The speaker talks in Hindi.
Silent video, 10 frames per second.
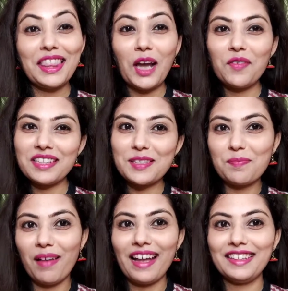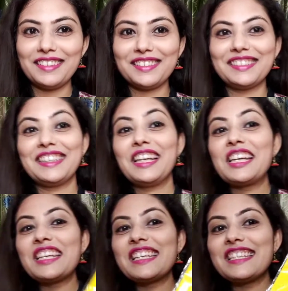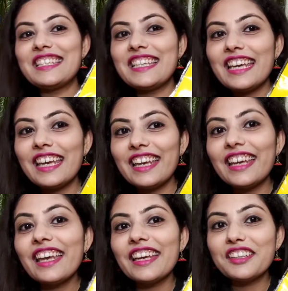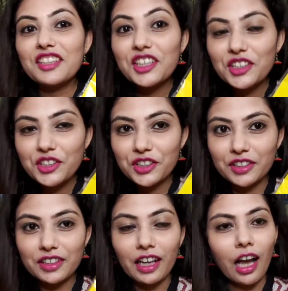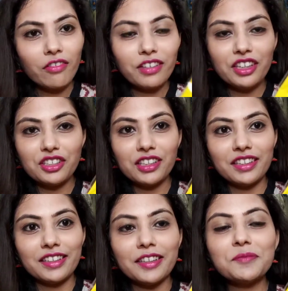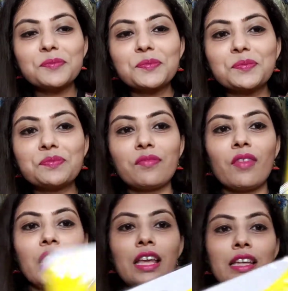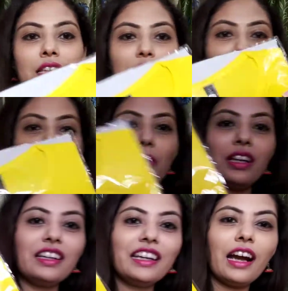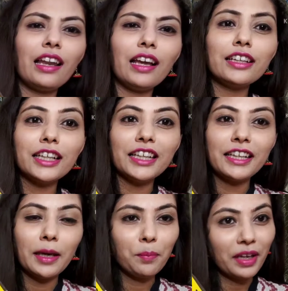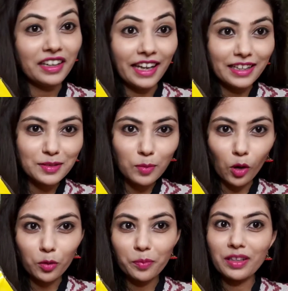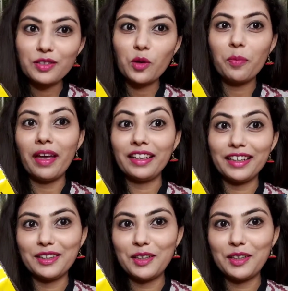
नाउ इट्स माई टर्न ये है एक टी शर्ट हाफ टी शर्ट है इसको मैंने निकाला नहीं है मैं नेक्स्ट ब्लॉग पे इसको पहन के